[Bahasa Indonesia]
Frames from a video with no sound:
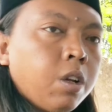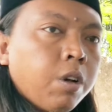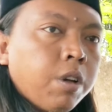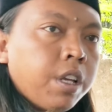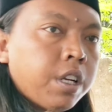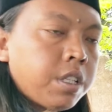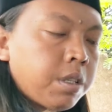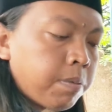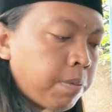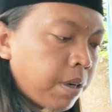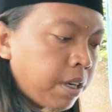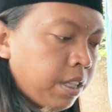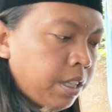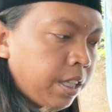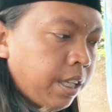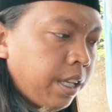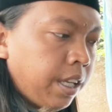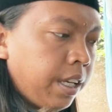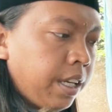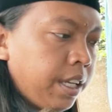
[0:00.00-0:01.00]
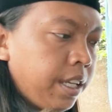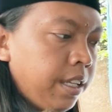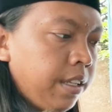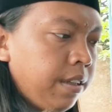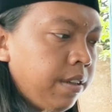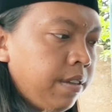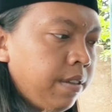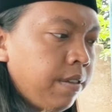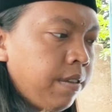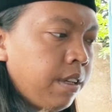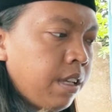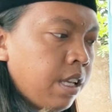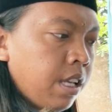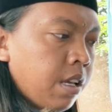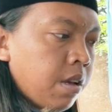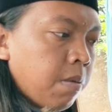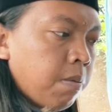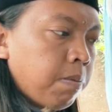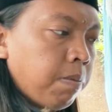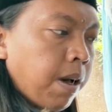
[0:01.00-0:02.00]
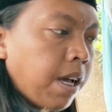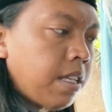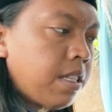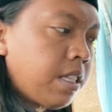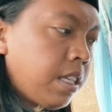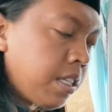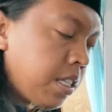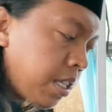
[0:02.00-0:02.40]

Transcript: zohir seperti ini pasti